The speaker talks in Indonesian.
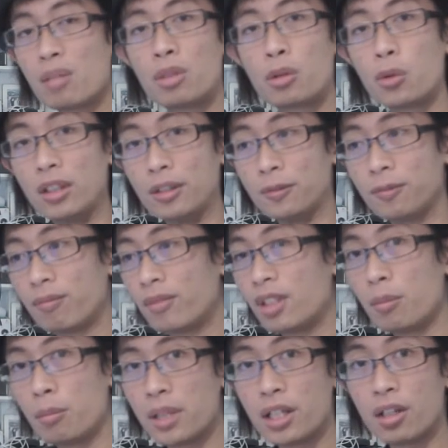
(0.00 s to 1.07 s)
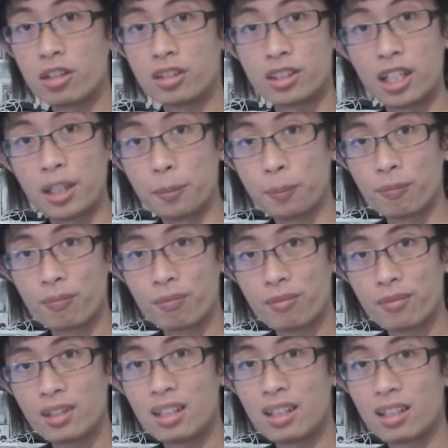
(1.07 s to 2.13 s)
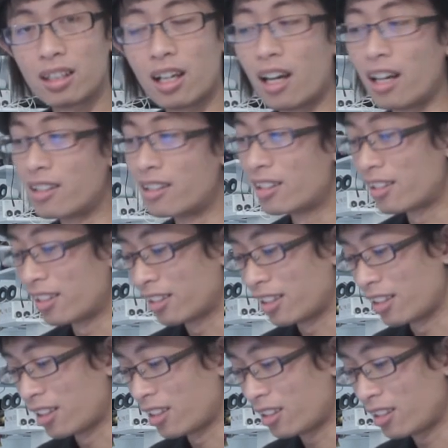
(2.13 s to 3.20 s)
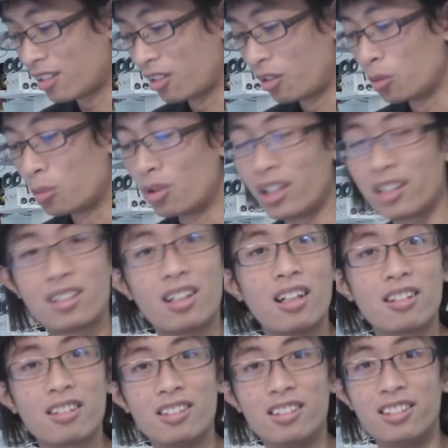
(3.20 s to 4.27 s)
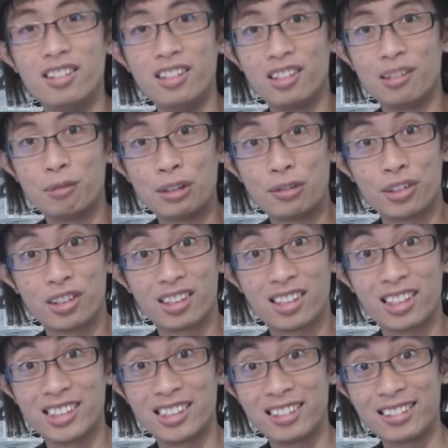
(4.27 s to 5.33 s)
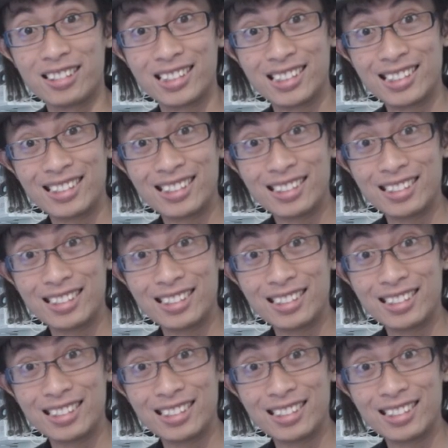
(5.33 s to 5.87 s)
Tips number one, be on time. Gak ada ceritanya lo boleh telat di sebuah foto session.